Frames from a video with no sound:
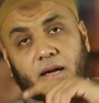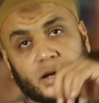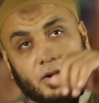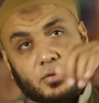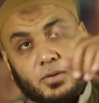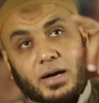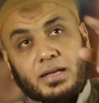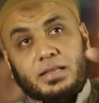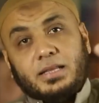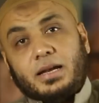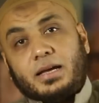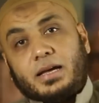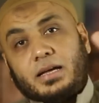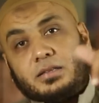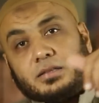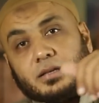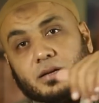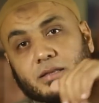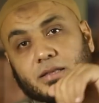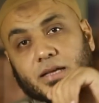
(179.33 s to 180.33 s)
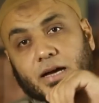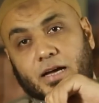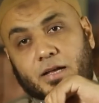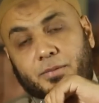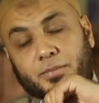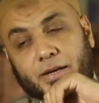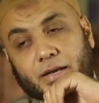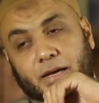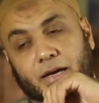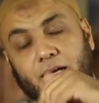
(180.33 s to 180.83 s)
الواحدة اللي جت ترضع
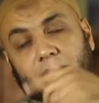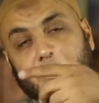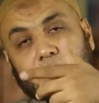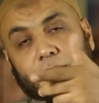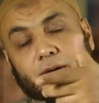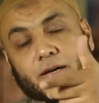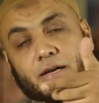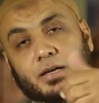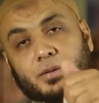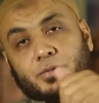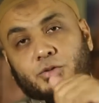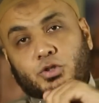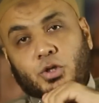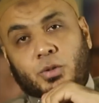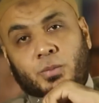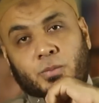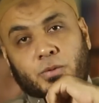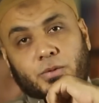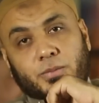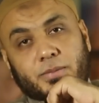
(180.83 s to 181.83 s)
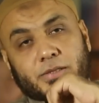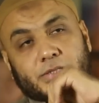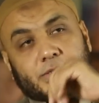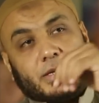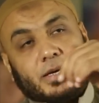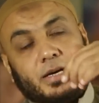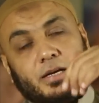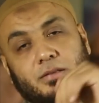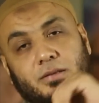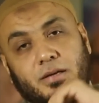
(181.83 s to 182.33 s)
عيل من عيالي طبعا هي مش أمه بس
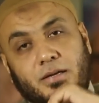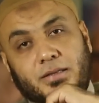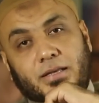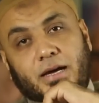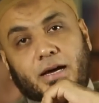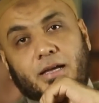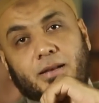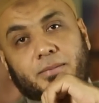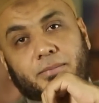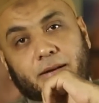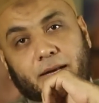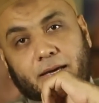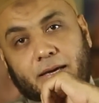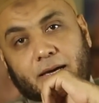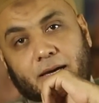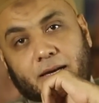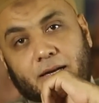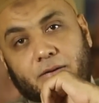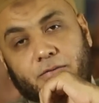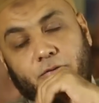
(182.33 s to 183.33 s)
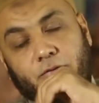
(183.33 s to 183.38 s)
جاية ترضع عيل من عيالي